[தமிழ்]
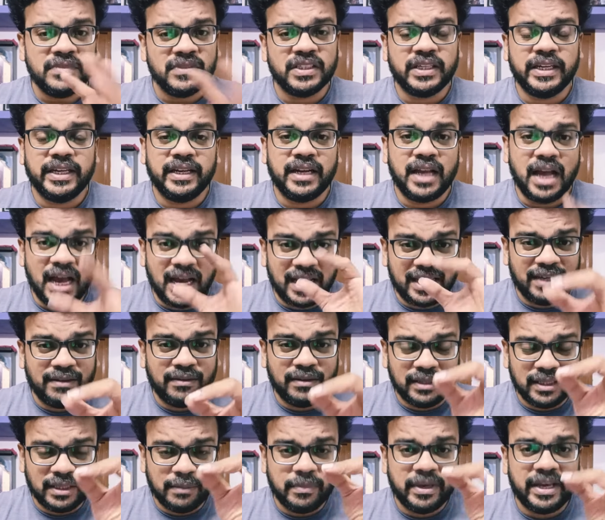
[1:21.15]
சரிங்களா அதை
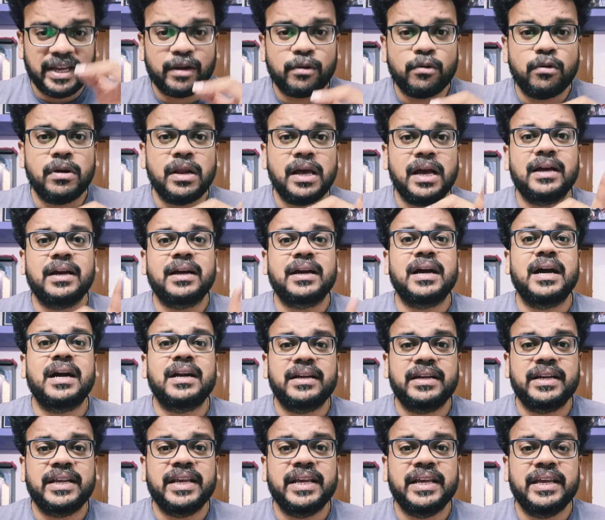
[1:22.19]
வந்து மேற்கோளாக
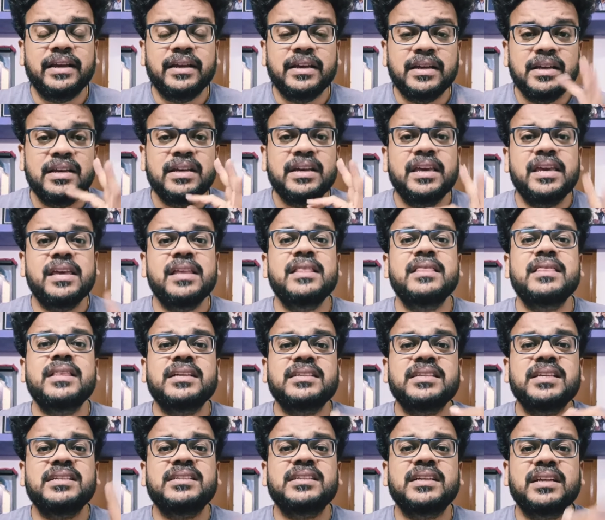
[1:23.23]
காட்டி இந்த
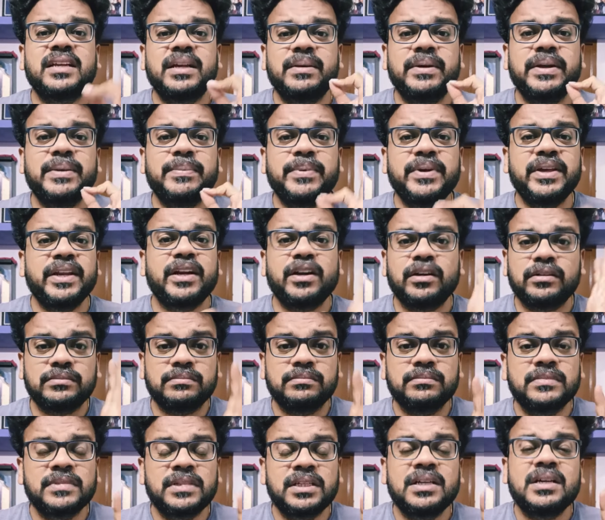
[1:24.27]
சீசனில் இப்படி இப்போ இருக்கணும்
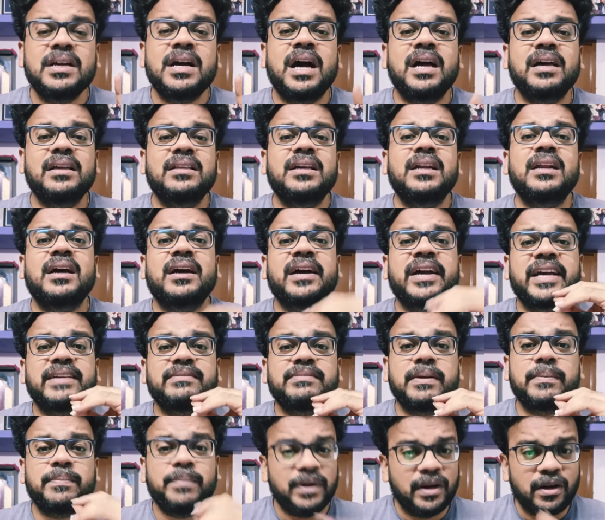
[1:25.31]
அதுதான் நாங்கள்
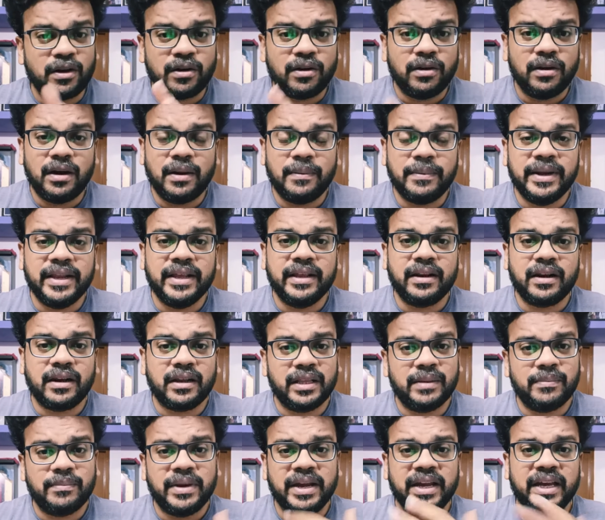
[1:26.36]
எக்ஸ்பெக்ட் பண்ணுறோம்
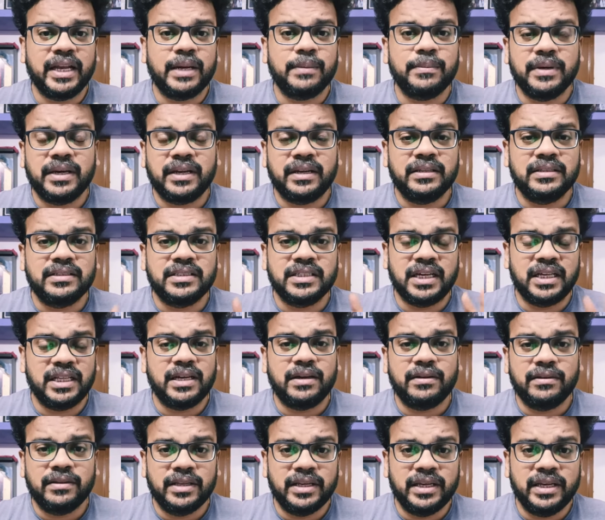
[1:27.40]
அப்படின்றத பயங்கரமாக இருந்துச்சு
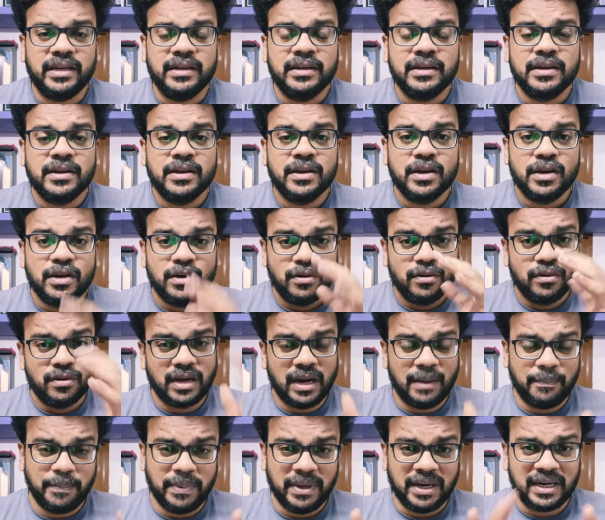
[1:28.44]
அதாவது ஒரு
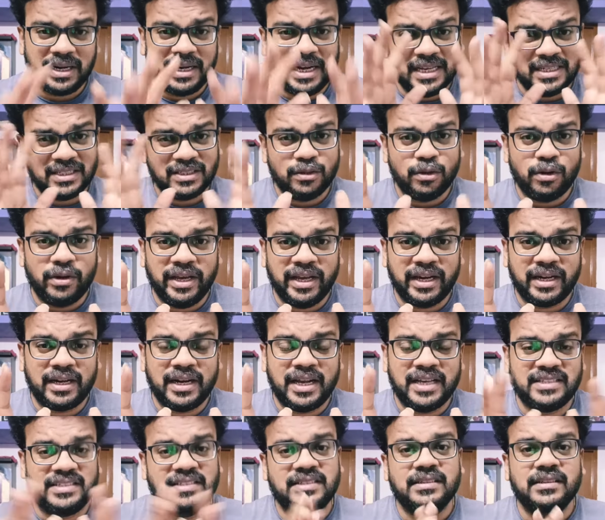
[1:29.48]
அப்பர் கிளாஸ் லோயர்
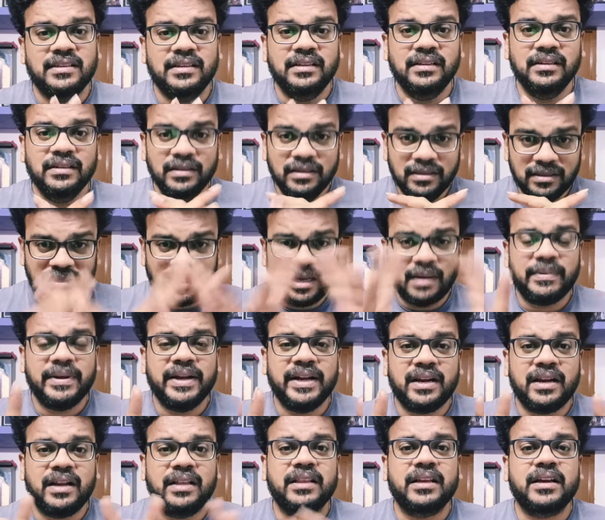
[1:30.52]
கிளாஸ்
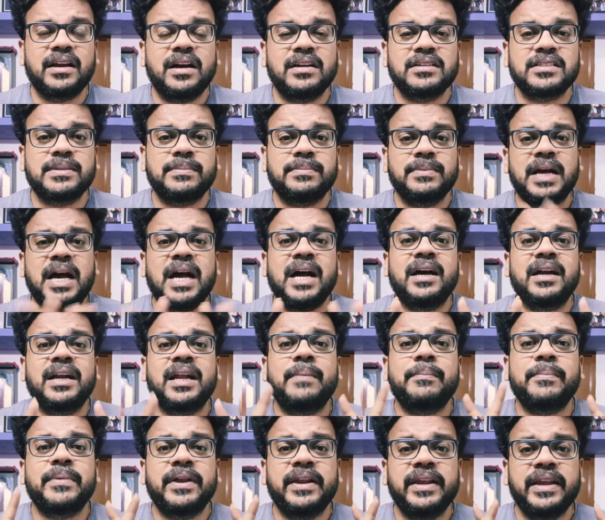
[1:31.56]
அப்படின்ற அந்த கான்செப்ட்
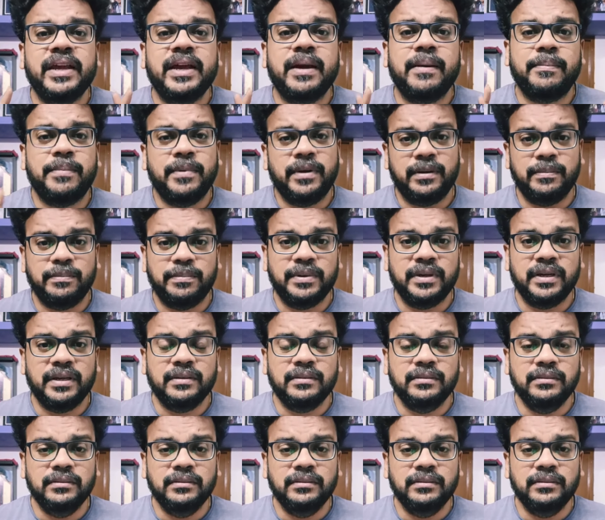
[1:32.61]
நாங்களாம் பெரிய பருப்பு